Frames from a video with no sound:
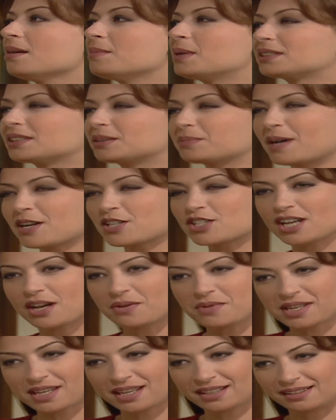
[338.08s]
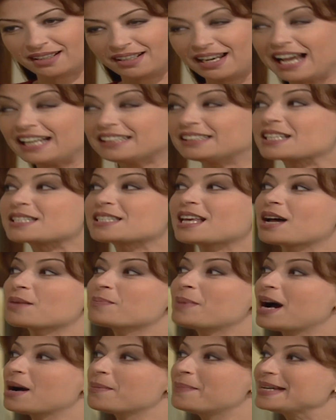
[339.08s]
ما تطمعش قوي كده لحد الساعه
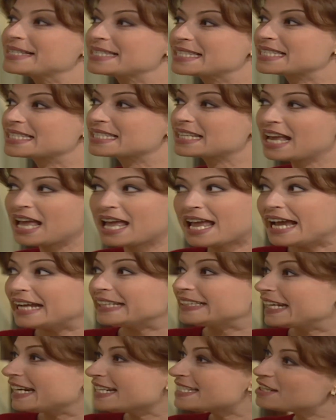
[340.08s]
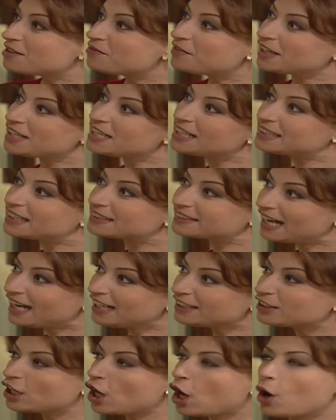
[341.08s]
4 بس انت ناسي ان في عياده
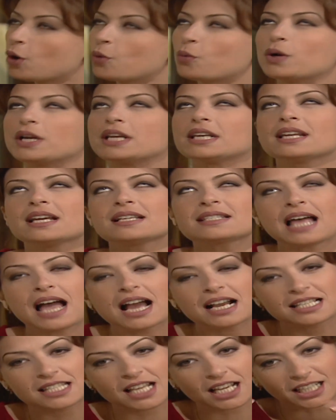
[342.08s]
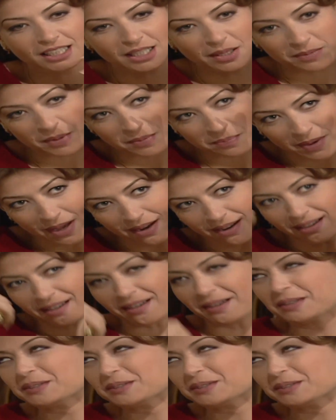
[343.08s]
تحت والناس حاجزه كده من امبارح